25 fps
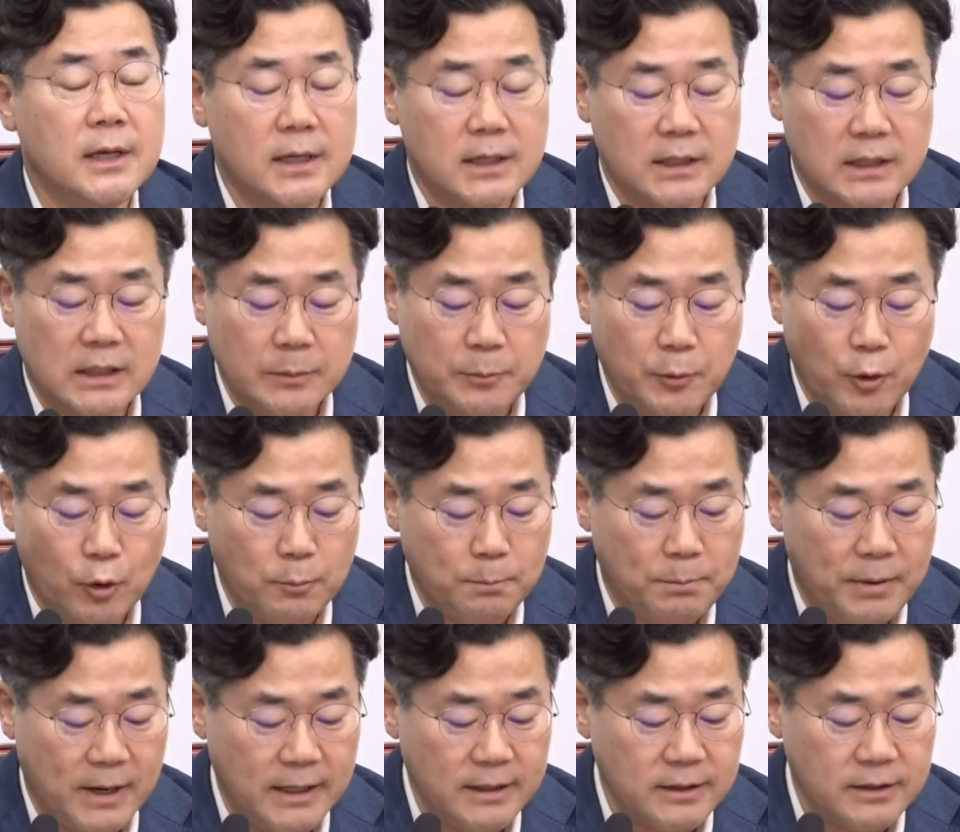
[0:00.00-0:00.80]

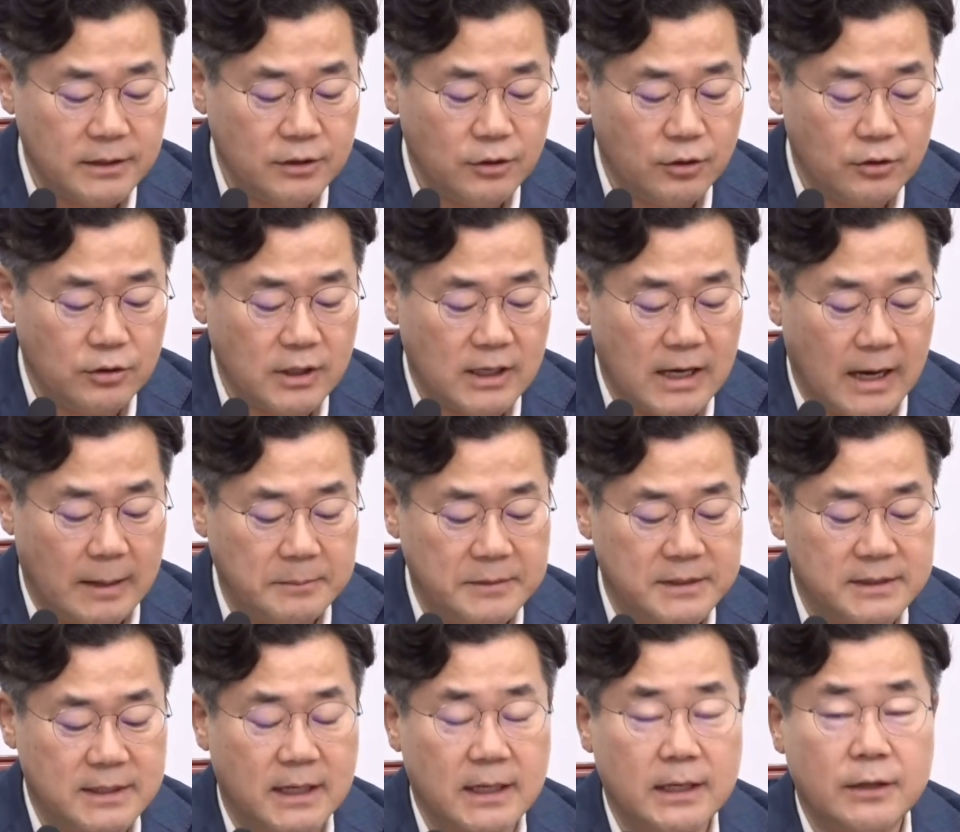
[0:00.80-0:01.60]
김용판 의원을
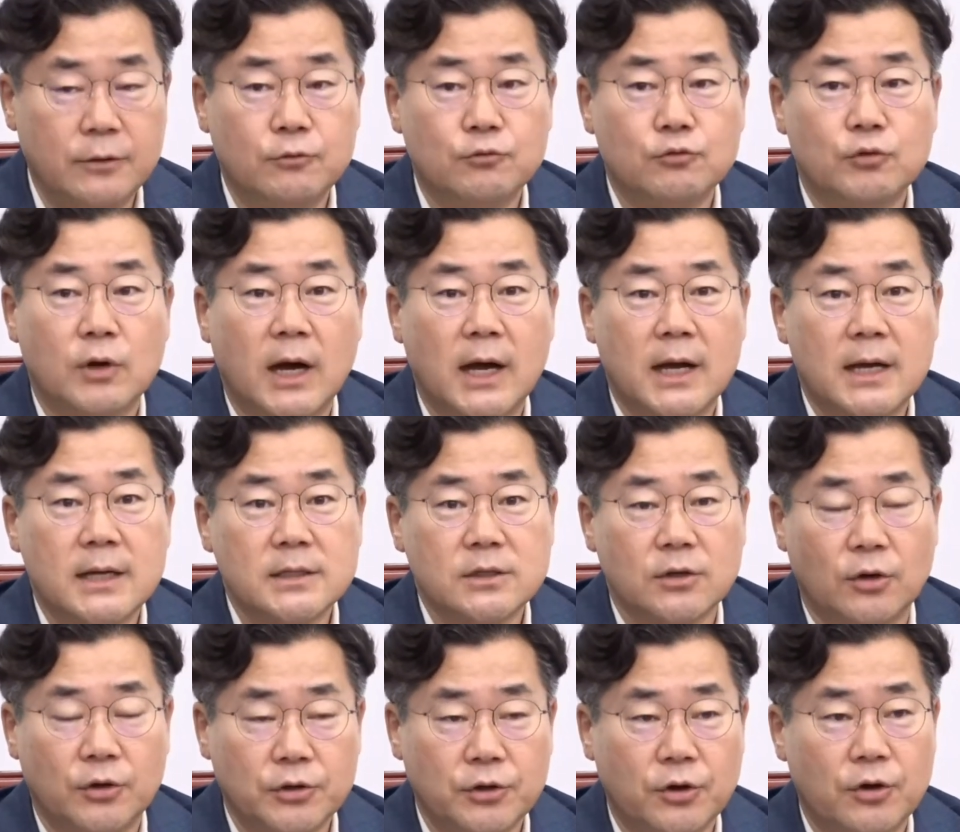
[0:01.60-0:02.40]
감쌀 이유가
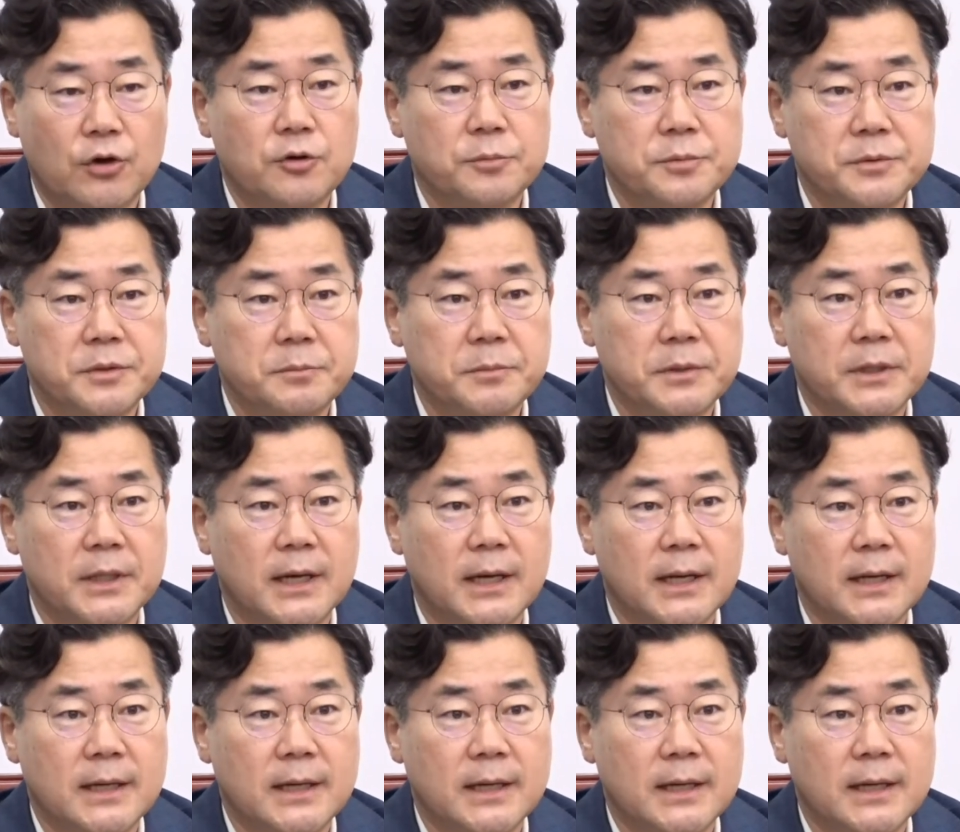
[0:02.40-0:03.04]
전혀 없습니다.